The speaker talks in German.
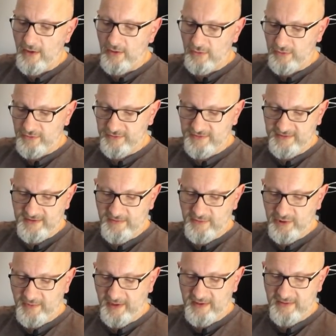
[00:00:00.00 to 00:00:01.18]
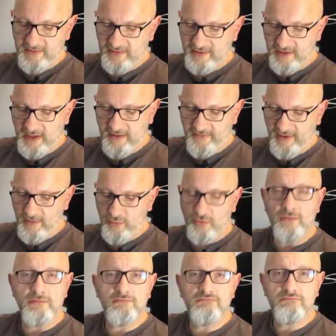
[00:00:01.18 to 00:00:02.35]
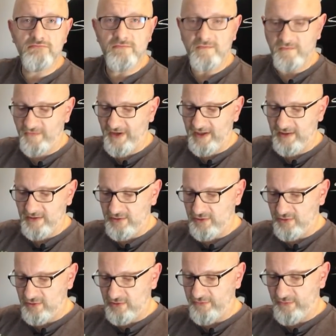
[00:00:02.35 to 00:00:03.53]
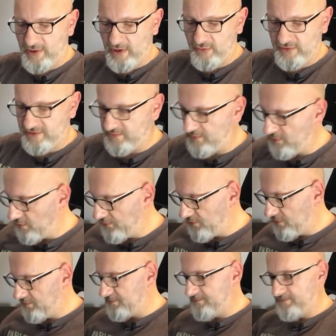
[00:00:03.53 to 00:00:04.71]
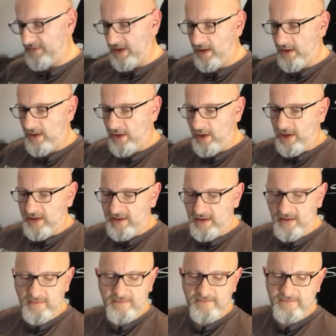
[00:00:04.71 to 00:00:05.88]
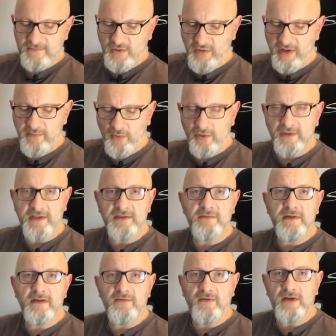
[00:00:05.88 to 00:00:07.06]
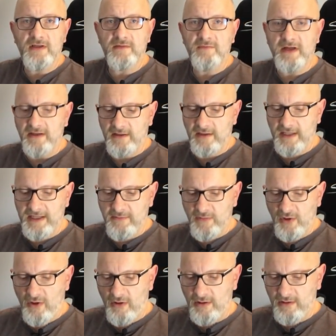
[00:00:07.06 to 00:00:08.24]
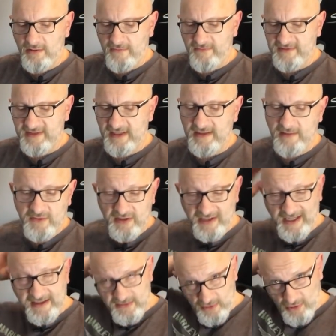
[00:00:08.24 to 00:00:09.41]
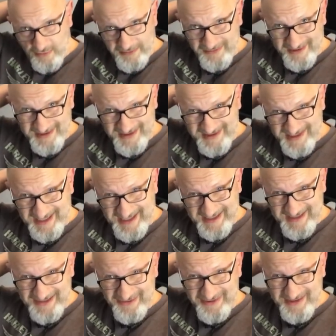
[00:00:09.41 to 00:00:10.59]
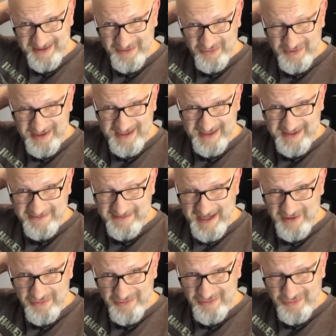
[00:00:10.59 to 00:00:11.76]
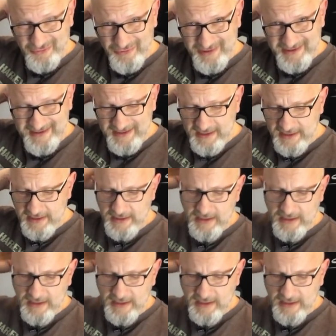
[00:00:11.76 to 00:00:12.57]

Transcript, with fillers: und dementsprechend ist das keine Werbung, weil ich dafür auch nichts bekommen habe. Ähm, Trackball deswegen, weil ich mein Leben lang, seitdem ich Rechner habe, und das ist seit 1992,